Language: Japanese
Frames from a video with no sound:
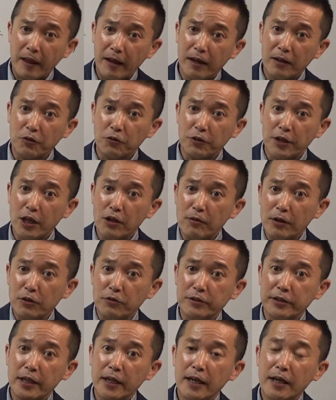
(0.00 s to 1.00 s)
あの令和
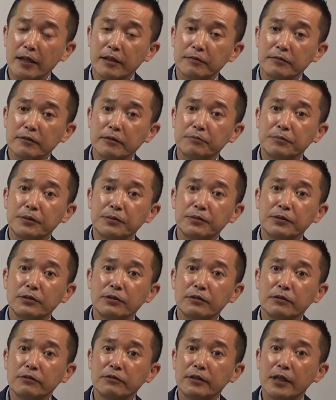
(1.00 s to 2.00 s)
の前半部
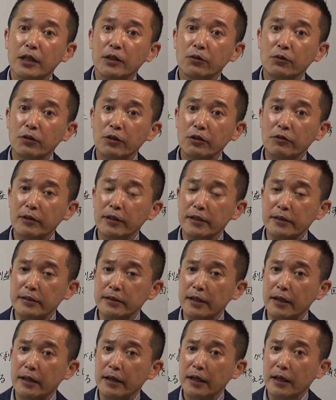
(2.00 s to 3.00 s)
分ぐらいの時はです
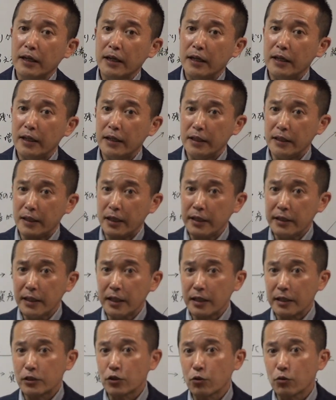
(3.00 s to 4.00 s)
ね、えー、得
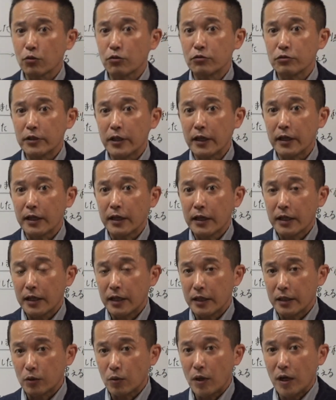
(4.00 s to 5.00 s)
た所得で、
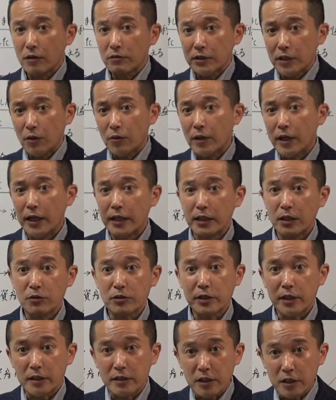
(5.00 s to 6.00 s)
えー、トラクターを買い直
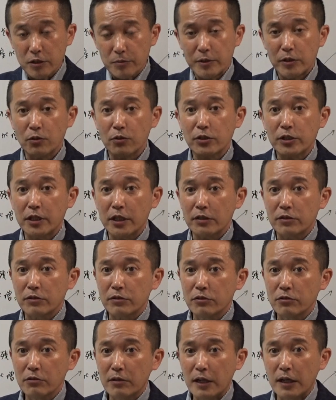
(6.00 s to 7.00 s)
したり設備投資したり
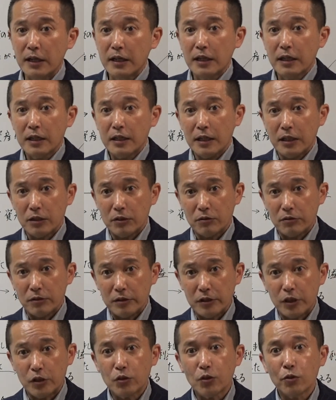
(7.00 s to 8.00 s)
するのがあの
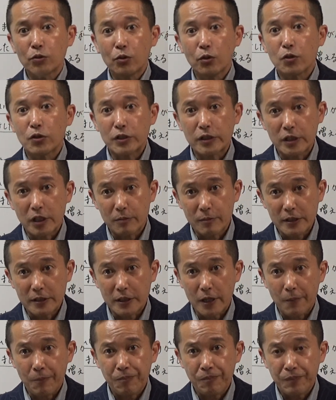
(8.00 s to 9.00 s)
理想としていまし
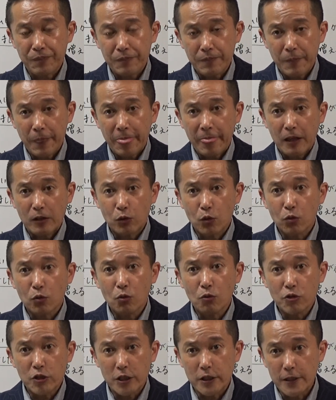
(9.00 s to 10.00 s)
た。と
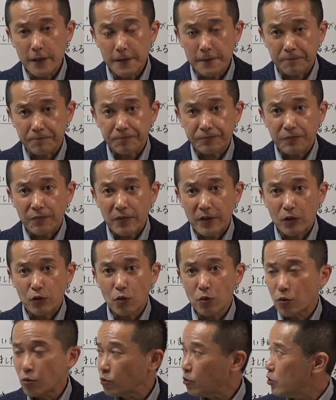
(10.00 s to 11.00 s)
同時に
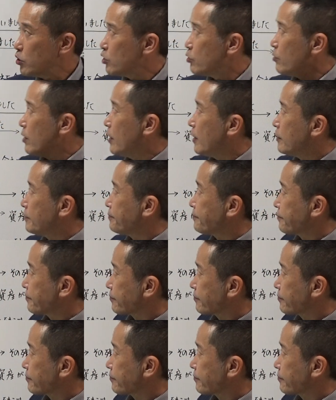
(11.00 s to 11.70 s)
その当時は